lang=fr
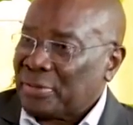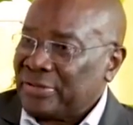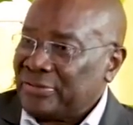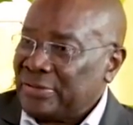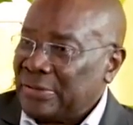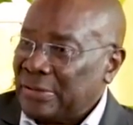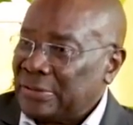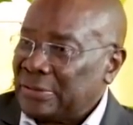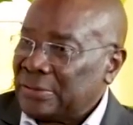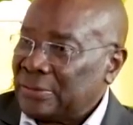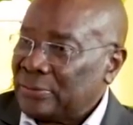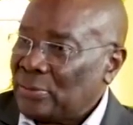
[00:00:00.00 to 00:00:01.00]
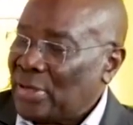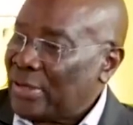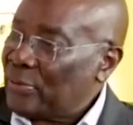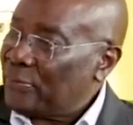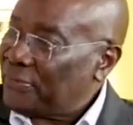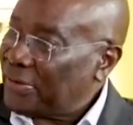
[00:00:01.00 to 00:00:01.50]
président de
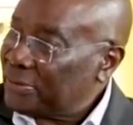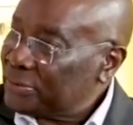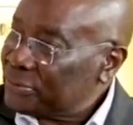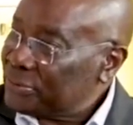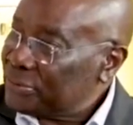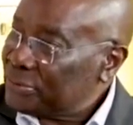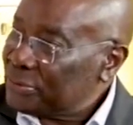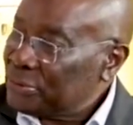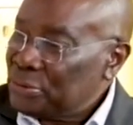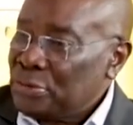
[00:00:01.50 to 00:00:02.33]
la conférence